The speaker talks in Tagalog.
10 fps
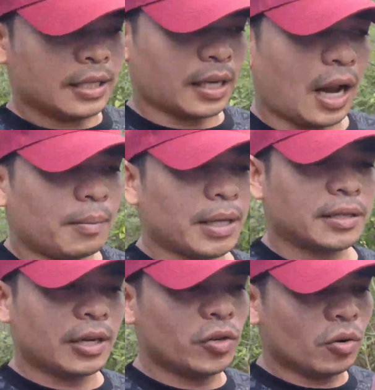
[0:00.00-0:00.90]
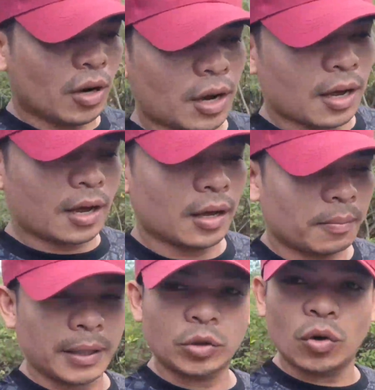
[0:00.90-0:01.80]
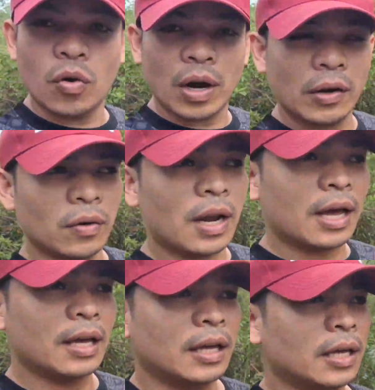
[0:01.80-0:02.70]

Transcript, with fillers: salamat sa inyong uh, pagtulong kay Lola